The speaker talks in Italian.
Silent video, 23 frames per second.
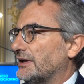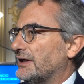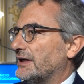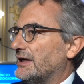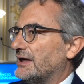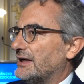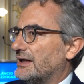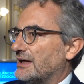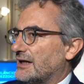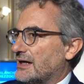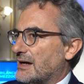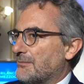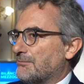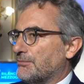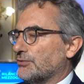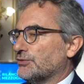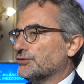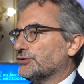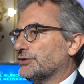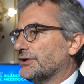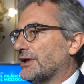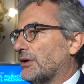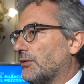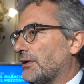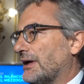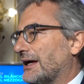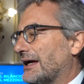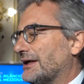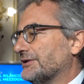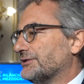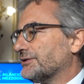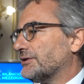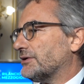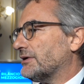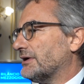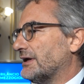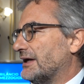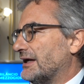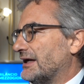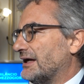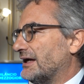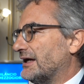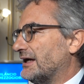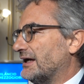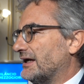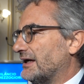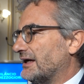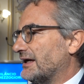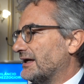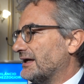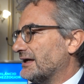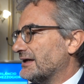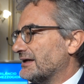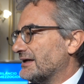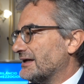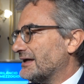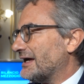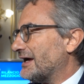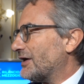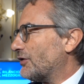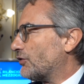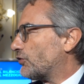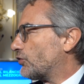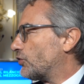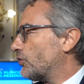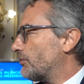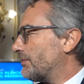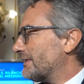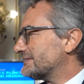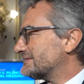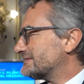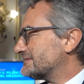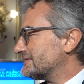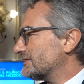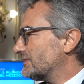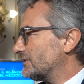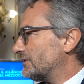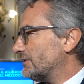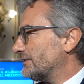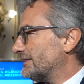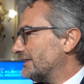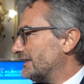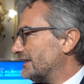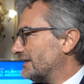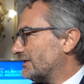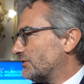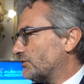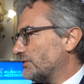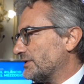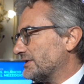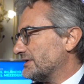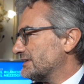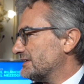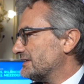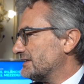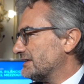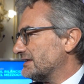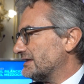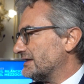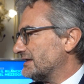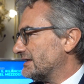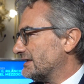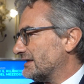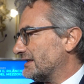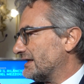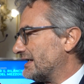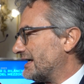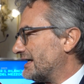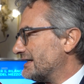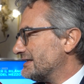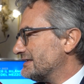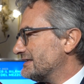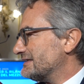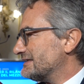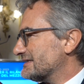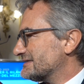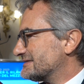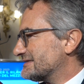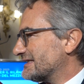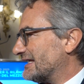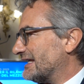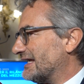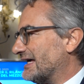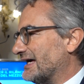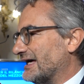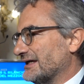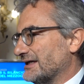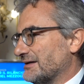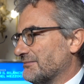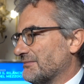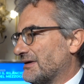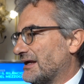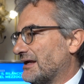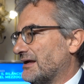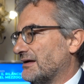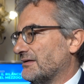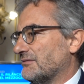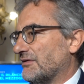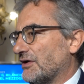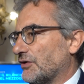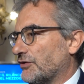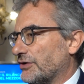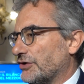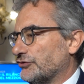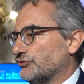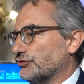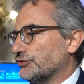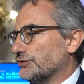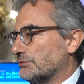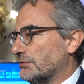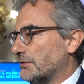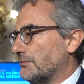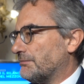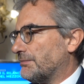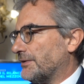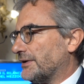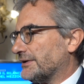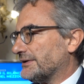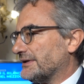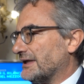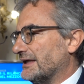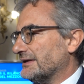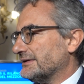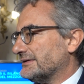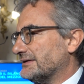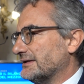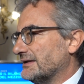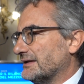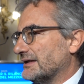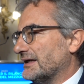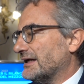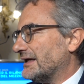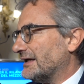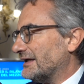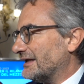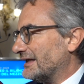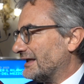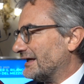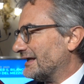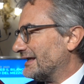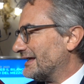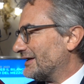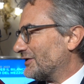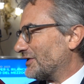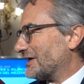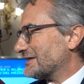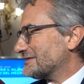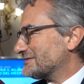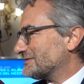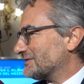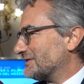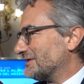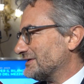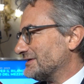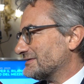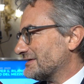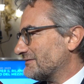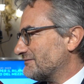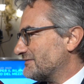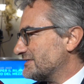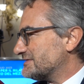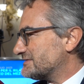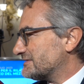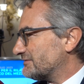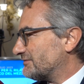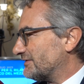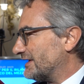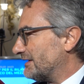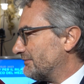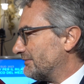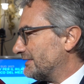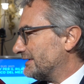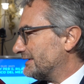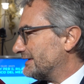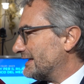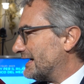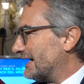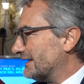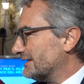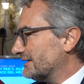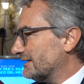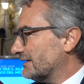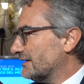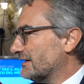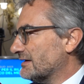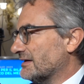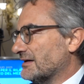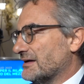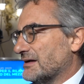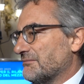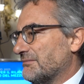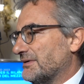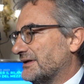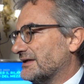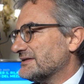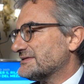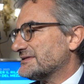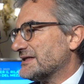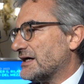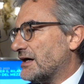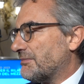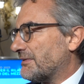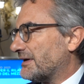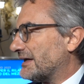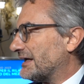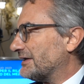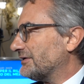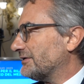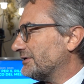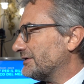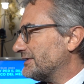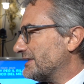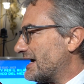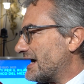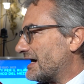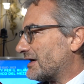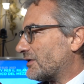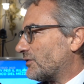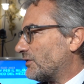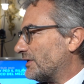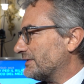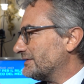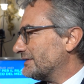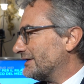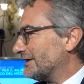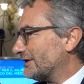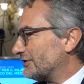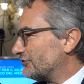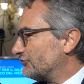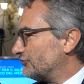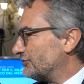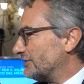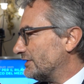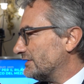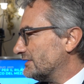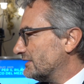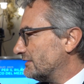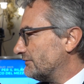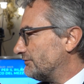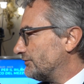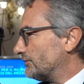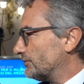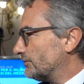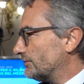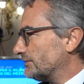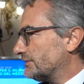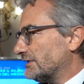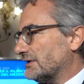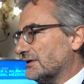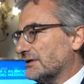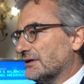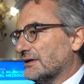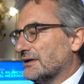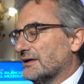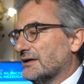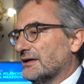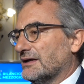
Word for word: è appunto da un lato è, è, occupazione, quindi redditi e salari, ma il valore aggiunto più importante è l'erogazione di servizi fondamentali, perché stiamo parlando di acqua, di energia e di rifiuti